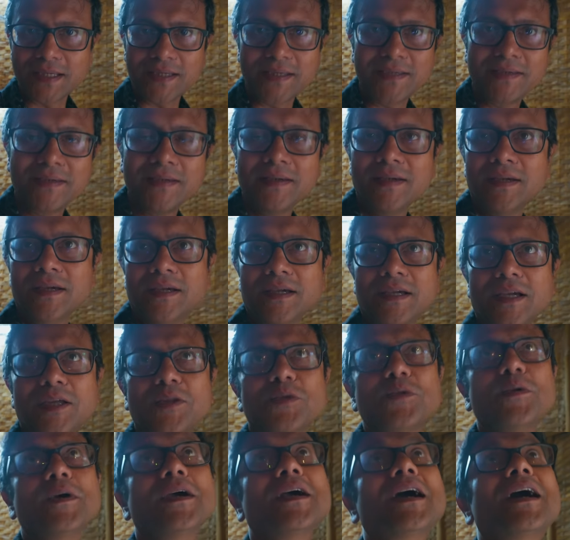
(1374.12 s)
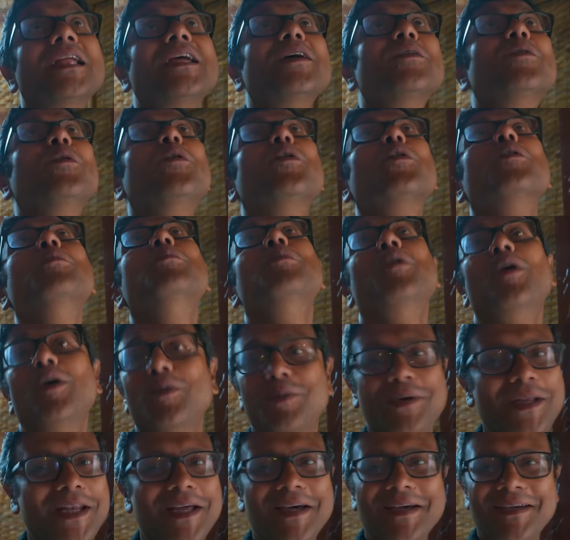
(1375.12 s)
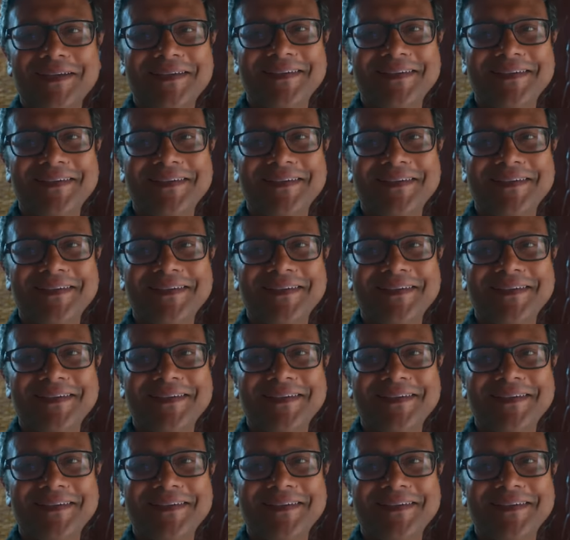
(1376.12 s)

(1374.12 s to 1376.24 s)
নেই কিন্তু এখানে গরম হবে না